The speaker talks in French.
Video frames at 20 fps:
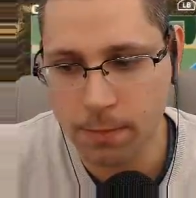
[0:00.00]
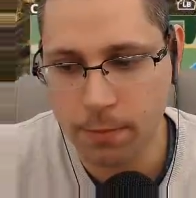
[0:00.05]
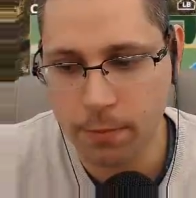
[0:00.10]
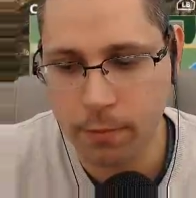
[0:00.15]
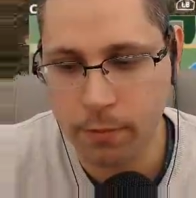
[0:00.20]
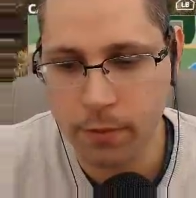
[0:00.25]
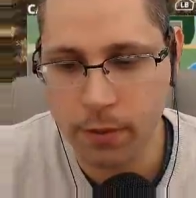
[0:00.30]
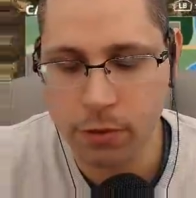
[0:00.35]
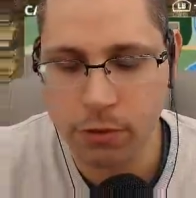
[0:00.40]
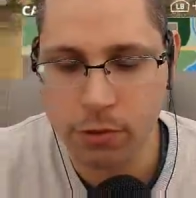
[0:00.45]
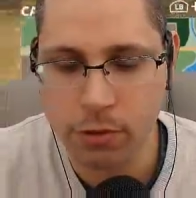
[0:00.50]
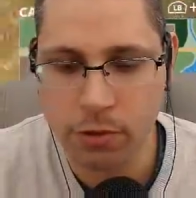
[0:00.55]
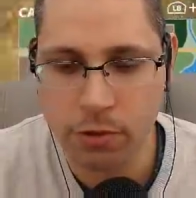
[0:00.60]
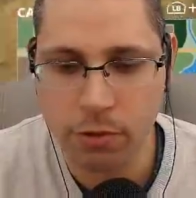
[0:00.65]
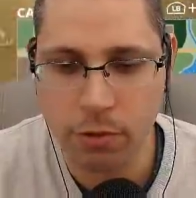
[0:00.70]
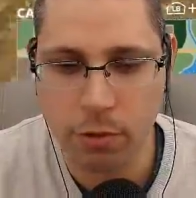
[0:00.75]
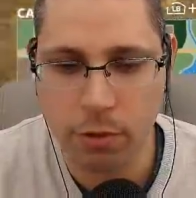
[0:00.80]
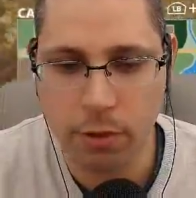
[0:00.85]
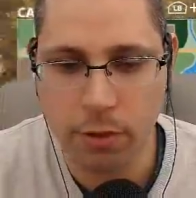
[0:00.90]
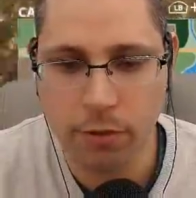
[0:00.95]
on va juste
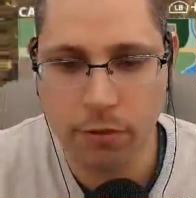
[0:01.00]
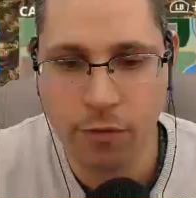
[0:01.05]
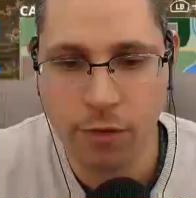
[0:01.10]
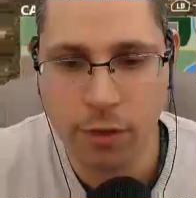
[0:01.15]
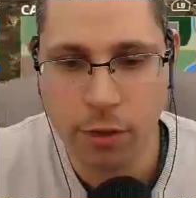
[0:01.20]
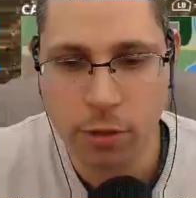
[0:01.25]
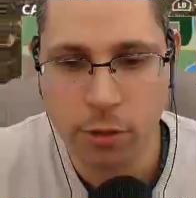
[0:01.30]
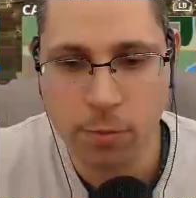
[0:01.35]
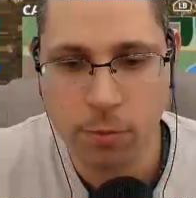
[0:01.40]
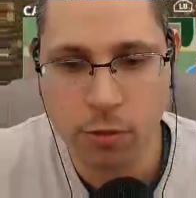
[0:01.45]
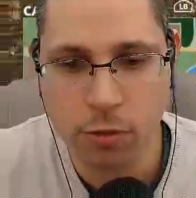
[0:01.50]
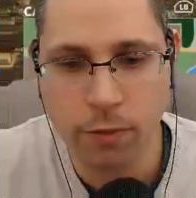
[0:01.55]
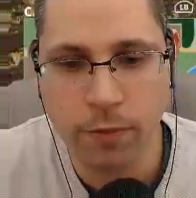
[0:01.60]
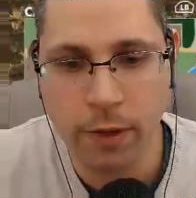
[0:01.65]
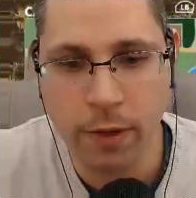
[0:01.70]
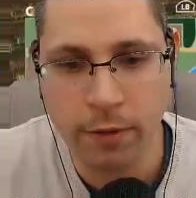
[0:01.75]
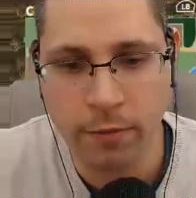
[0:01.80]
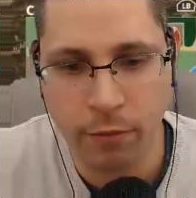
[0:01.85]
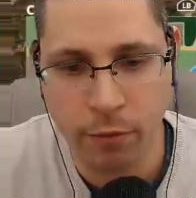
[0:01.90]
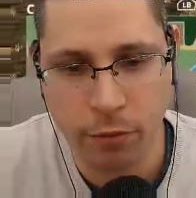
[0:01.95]
les finir. Je pense qu'on va
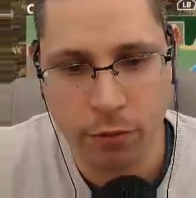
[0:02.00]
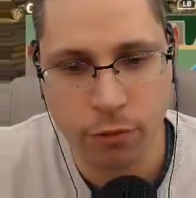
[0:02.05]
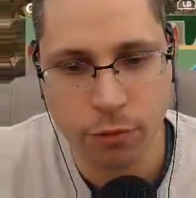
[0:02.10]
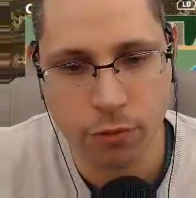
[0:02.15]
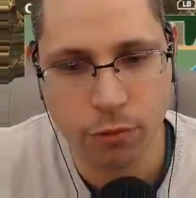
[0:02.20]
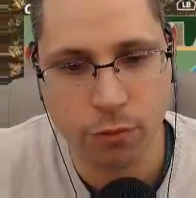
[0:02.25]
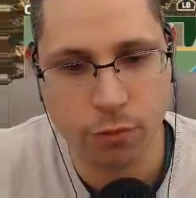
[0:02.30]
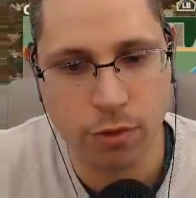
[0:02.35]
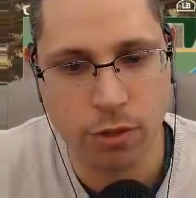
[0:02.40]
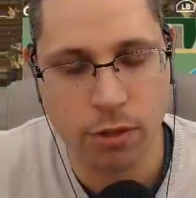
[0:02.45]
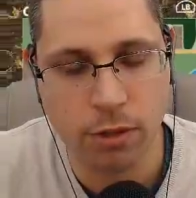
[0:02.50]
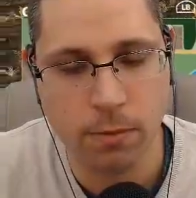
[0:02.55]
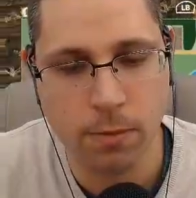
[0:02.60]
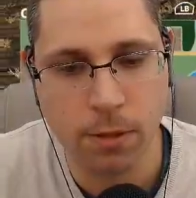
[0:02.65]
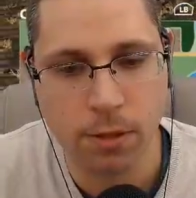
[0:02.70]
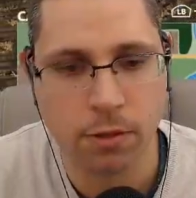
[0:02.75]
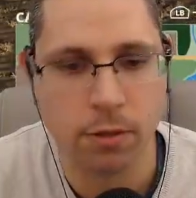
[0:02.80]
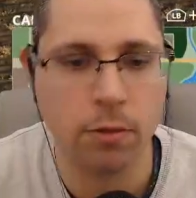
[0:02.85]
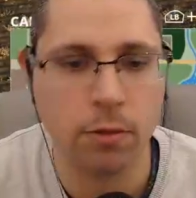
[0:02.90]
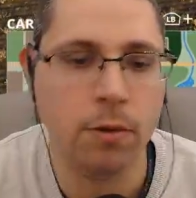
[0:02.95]
les vendre ce coup-ci,
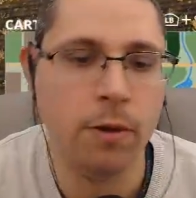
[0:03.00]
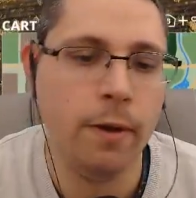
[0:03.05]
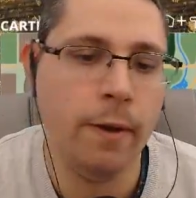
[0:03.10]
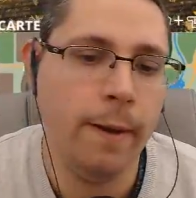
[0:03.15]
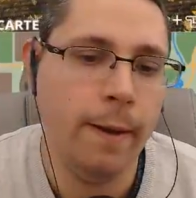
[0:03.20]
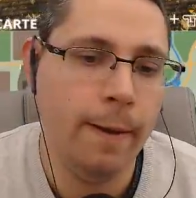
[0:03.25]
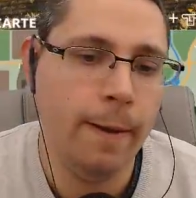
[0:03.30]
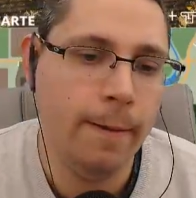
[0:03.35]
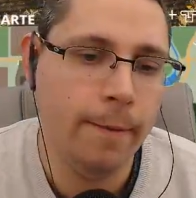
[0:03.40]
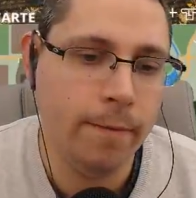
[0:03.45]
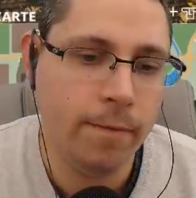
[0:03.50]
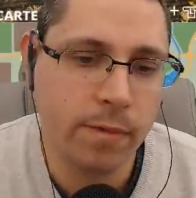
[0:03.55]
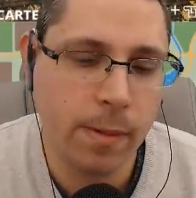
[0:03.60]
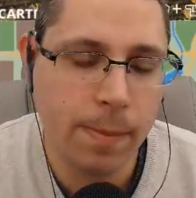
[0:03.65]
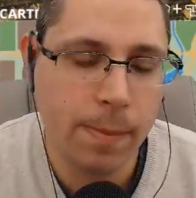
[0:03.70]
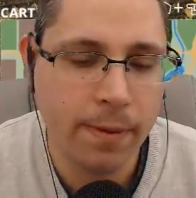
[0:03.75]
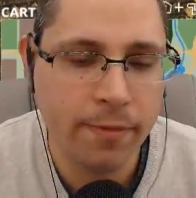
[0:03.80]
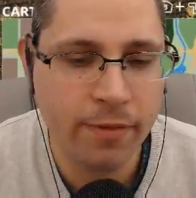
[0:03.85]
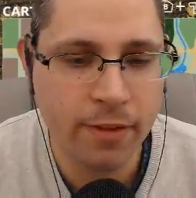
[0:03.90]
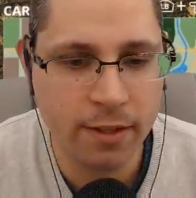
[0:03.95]
parce que on va
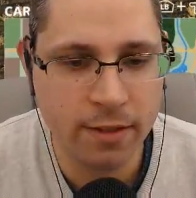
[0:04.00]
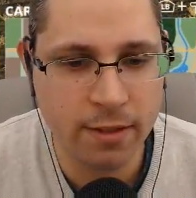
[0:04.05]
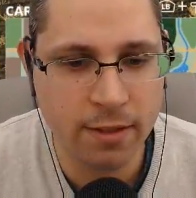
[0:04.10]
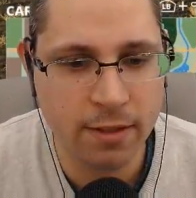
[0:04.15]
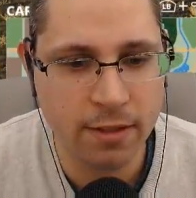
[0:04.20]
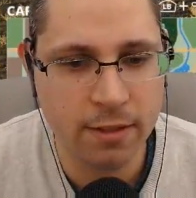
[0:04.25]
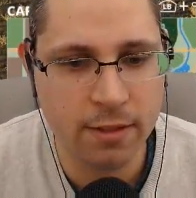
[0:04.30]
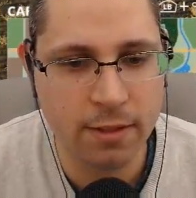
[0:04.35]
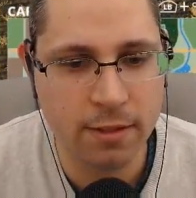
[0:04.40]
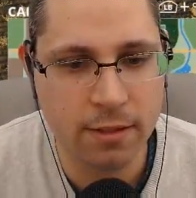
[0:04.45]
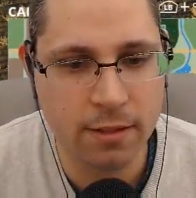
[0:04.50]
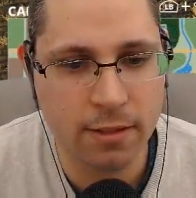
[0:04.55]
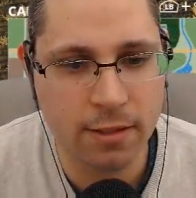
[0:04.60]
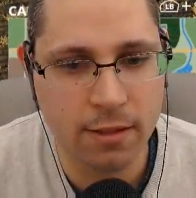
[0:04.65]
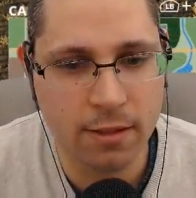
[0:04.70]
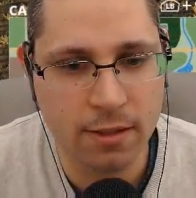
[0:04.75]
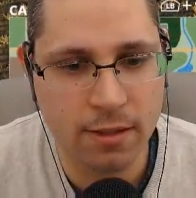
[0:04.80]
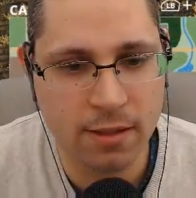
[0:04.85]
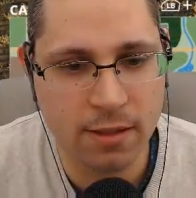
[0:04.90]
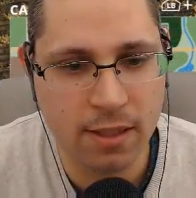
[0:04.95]
pas faire des,
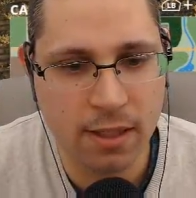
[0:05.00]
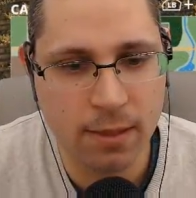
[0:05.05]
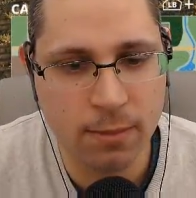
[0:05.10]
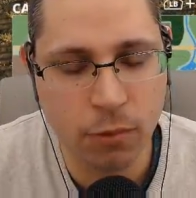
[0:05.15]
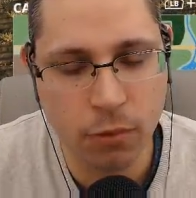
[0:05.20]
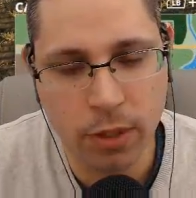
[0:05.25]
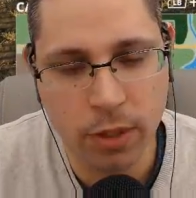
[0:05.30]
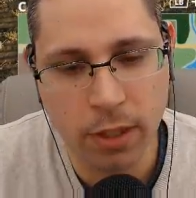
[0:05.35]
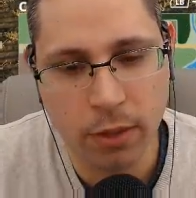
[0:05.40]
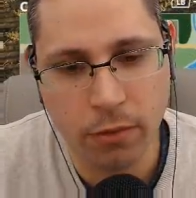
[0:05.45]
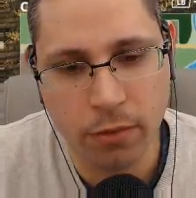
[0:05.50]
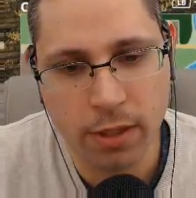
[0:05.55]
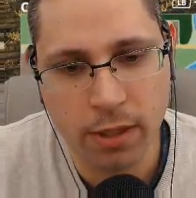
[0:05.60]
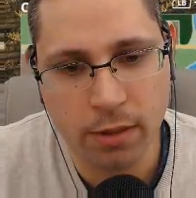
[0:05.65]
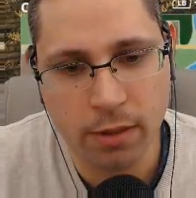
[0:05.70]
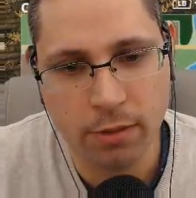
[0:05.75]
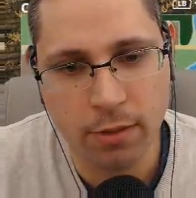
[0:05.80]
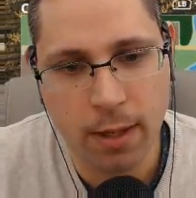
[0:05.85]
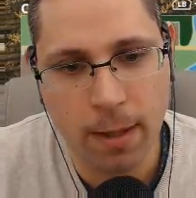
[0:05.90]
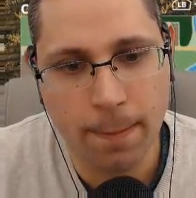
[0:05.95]
animaux qui requièrent
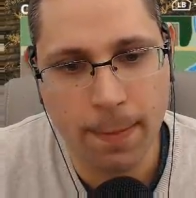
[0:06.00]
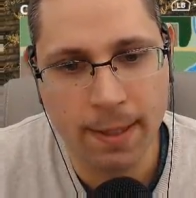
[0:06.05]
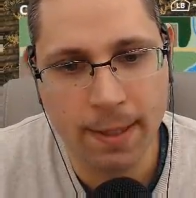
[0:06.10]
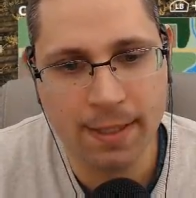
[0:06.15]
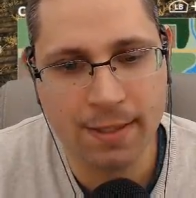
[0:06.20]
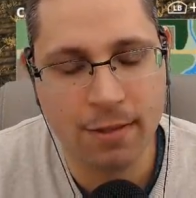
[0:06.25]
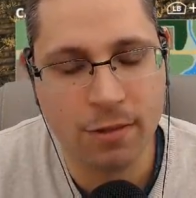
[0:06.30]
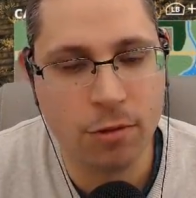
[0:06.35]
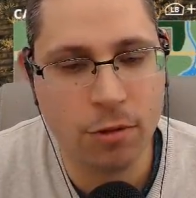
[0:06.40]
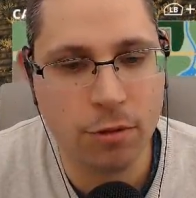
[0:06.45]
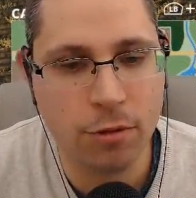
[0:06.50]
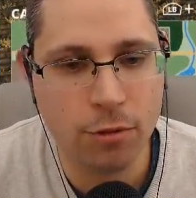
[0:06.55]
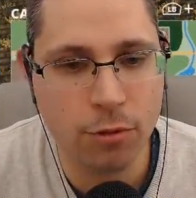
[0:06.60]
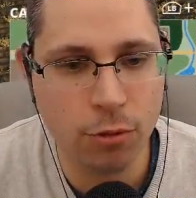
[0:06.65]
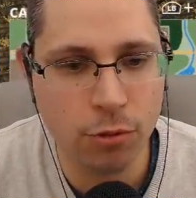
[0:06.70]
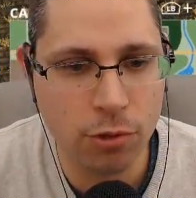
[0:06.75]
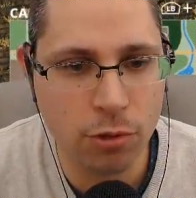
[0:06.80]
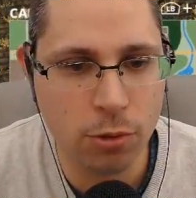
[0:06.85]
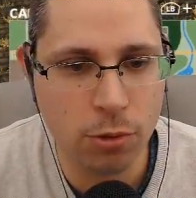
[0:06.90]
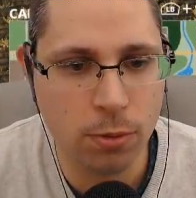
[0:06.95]
de la paille tout
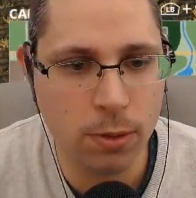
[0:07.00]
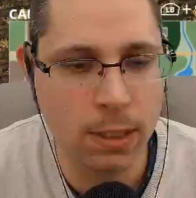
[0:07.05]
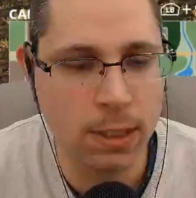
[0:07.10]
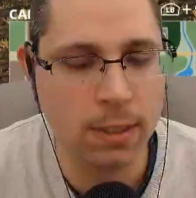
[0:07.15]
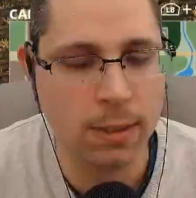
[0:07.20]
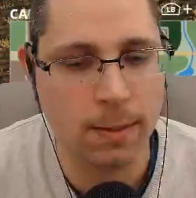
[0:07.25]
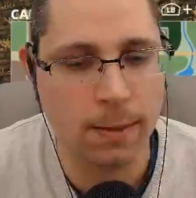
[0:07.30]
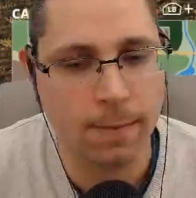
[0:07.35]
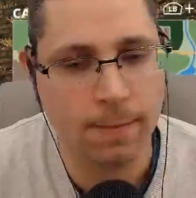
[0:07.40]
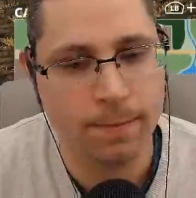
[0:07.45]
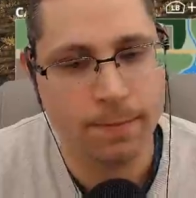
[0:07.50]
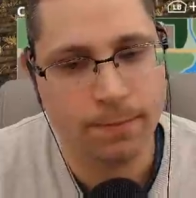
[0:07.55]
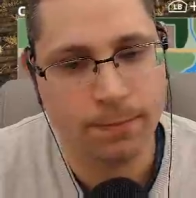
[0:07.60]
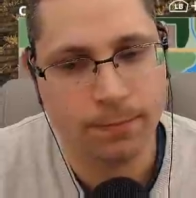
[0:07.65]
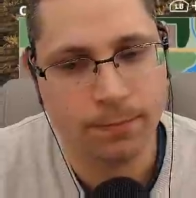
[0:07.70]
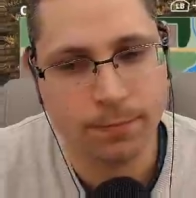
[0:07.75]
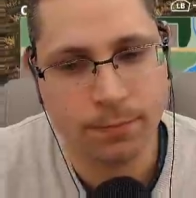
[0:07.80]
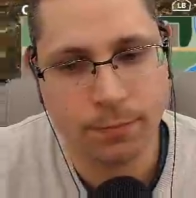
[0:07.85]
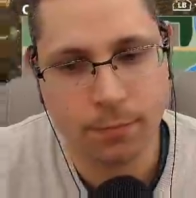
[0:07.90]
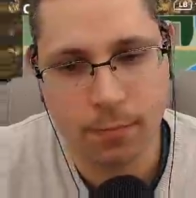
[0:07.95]
de suite.
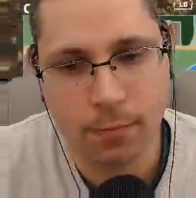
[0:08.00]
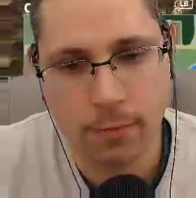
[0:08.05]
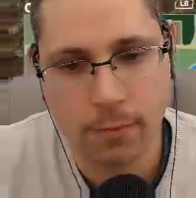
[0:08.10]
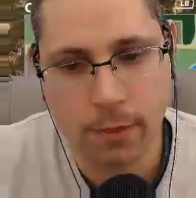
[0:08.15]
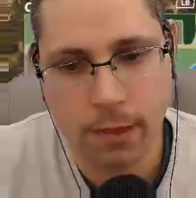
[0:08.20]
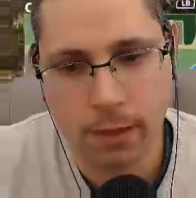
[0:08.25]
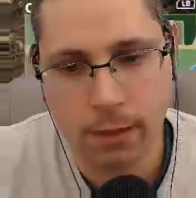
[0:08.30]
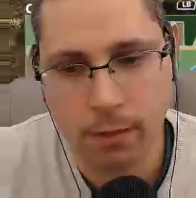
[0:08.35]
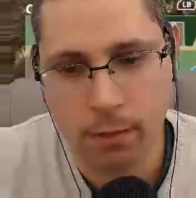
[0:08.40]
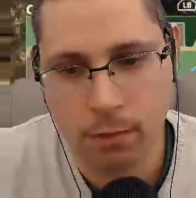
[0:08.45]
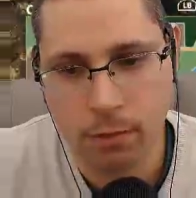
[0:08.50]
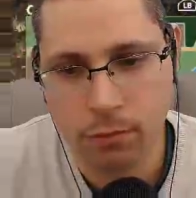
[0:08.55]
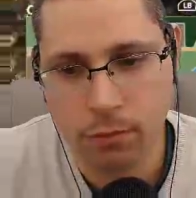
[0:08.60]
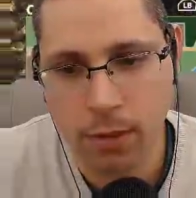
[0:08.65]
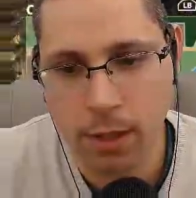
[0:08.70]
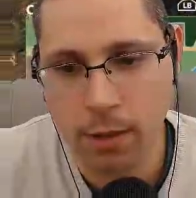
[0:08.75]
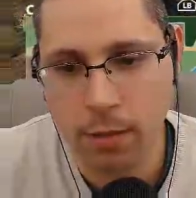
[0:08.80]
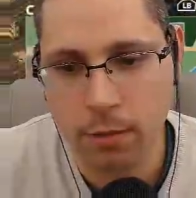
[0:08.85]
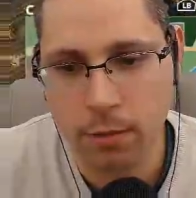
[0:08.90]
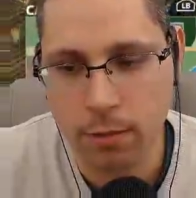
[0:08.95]
En tout
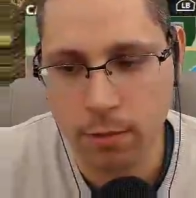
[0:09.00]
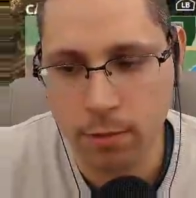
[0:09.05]
cas, euh,